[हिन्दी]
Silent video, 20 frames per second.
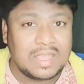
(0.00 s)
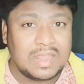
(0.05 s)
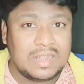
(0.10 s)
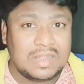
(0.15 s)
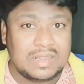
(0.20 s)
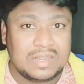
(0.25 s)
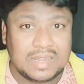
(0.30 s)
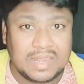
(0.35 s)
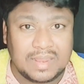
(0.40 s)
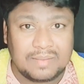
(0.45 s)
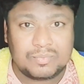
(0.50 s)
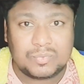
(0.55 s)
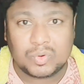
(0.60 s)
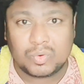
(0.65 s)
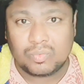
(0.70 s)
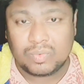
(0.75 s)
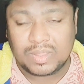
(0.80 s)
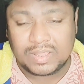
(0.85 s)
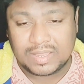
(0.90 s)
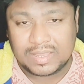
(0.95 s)
लेफ्ट
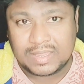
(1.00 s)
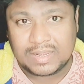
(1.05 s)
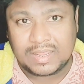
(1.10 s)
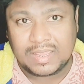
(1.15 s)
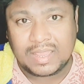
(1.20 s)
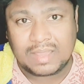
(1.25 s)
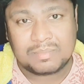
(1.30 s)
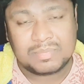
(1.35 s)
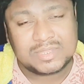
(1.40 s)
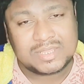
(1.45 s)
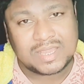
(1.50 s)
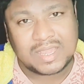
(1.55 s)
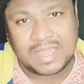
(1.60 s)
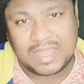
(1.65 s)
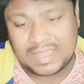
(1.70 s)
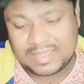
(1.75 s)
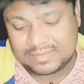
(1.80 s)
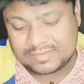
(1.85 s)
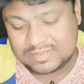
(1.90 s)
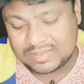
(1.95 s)
विंगर है अभी तक
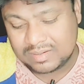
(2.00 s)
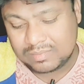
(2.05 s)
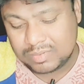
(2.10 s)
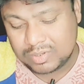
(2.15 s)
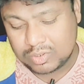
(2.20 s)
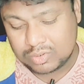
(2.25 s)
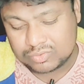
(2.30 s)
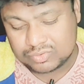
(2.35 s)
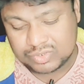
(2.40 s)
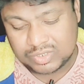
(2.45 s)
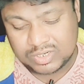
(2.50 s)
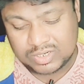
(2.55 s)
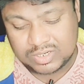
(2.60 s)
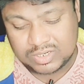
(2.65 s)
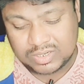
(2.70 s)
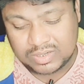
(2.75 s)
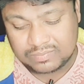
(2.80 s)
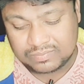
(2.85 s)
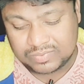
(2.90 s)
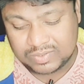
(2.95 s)
एल में
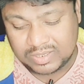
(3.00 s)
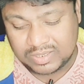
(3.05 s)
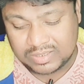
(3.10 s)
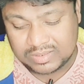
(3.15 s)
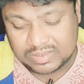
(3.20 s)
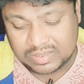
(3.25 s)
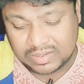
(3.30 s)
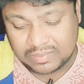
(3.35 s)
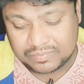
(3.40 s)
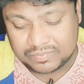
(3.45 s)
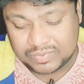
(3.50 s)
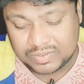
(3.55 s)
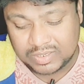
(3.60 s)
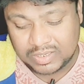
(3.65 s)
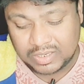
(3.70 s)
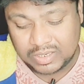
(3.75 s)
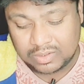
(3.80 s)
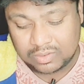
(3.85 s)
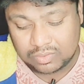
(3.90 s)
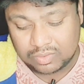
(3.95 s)
नदी डिप्सी के तरफ
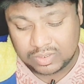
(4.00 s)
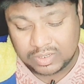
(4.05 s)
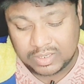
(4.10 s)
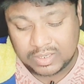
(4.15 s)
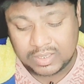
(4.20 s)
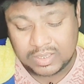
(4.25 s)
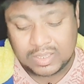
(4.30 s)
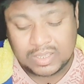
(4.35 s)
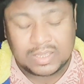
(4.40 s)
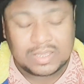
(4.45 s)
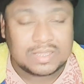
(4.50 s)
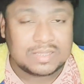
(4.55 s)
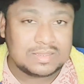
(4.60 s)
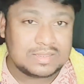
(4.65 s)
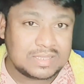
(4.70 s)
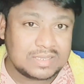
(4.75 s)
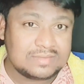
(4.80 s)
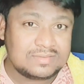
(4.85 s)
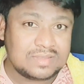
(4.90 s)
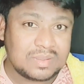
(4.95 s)
से इन्होंने
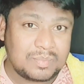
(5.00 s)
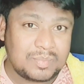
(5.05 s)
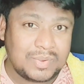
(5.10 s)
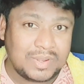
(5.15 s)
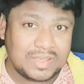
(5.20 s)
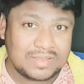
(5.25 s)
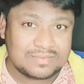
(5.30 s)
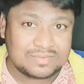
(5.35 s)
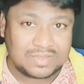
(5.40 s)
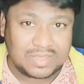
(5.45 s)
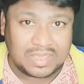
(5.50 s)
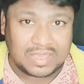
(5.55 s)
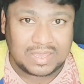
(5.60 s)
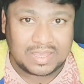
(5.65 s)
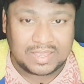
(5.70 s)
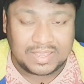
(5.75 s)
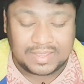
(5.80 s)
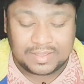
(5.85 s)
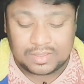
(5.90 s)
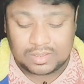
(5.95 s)
10 एप्रियांस किया है